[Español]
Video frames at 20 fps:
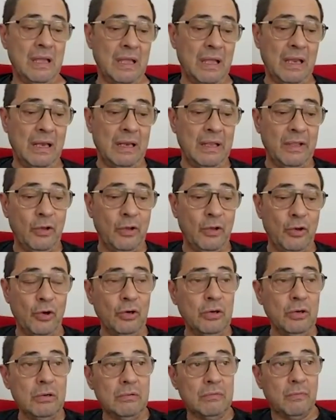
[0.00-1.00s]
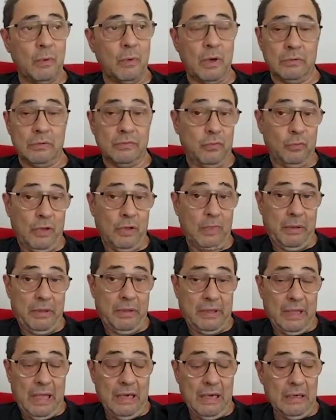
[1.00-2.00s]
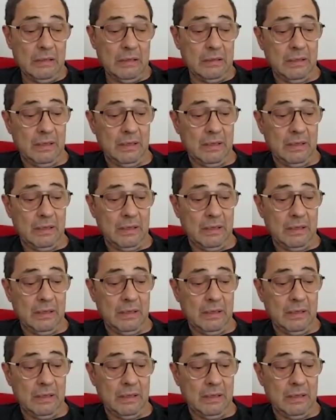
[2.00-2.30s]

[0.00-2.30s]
El guión, bueno, es fundamental